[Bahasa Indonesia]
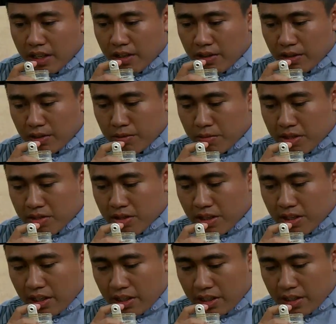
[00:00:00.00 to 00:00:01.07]
اللهم
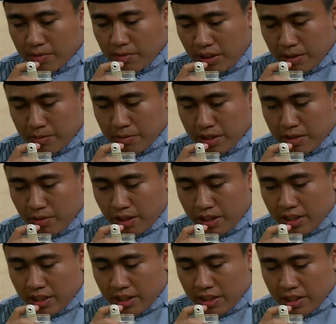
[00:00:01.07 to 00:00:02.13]
صل على محمد
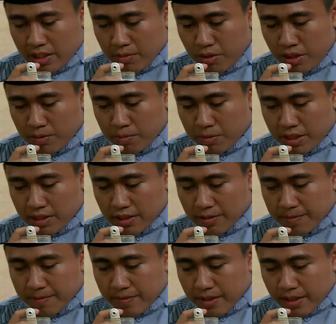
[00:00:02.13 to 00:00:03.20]
وعلى آل محمد
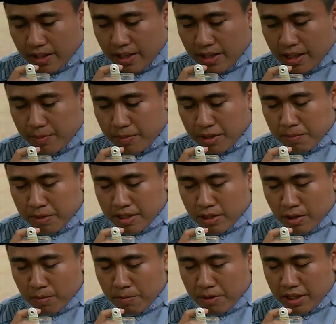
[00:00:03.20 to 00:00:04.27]
فذهب البأس
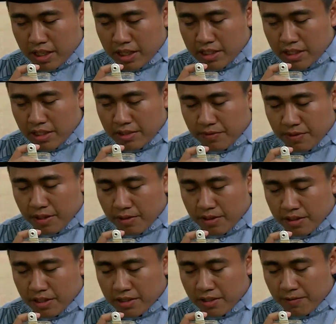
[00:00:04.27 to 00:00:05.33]
رب الناس اشفيها
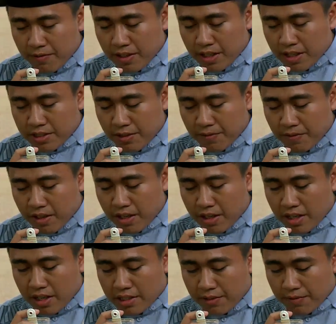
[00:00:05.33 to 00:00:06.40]
وانت شفي لا شفاء
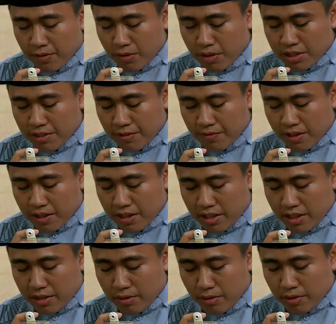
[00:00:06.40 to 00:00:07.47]
إلا شفاءك شفاء
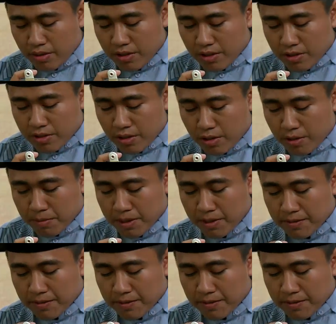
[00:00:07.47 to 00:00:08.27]
لا يغادر سقما